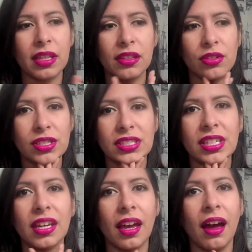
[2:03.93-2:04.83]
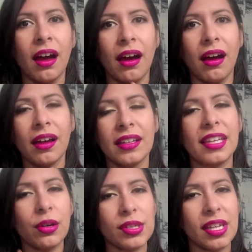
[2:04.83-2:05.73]
Entonces dije, ¡Ah,
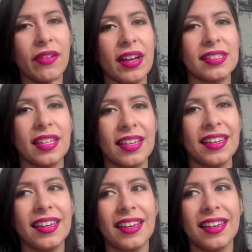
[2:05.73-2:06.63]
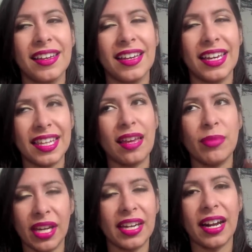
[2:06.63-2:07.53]
quiero esa base. Y
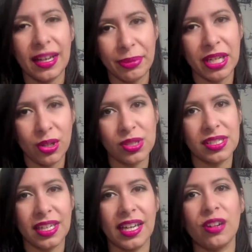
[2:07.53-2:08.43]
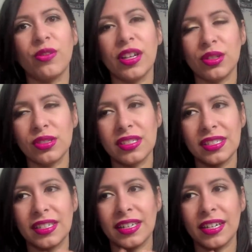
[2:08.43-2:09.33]
también quería pedir cosas de ELF. Entonces
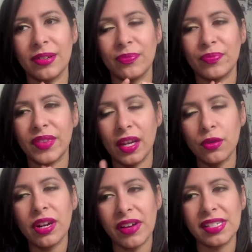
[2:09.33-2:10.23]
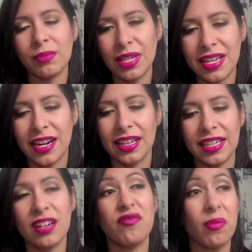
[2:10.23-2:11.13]
dije, tengo una base mineral de
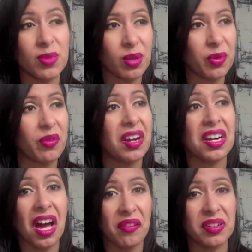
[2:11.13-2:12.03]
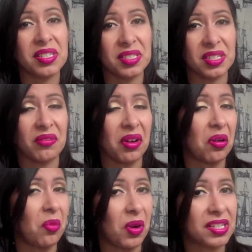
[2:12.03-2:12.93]
ELF, vamos a probarla a ver si sirve
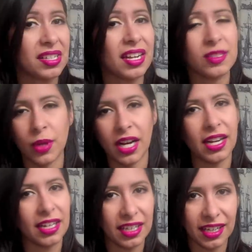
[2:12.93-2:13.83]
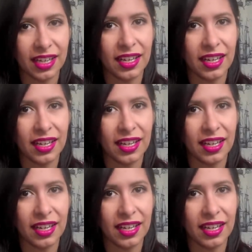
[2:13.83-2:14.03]
como esa. Les voy a dejar el link.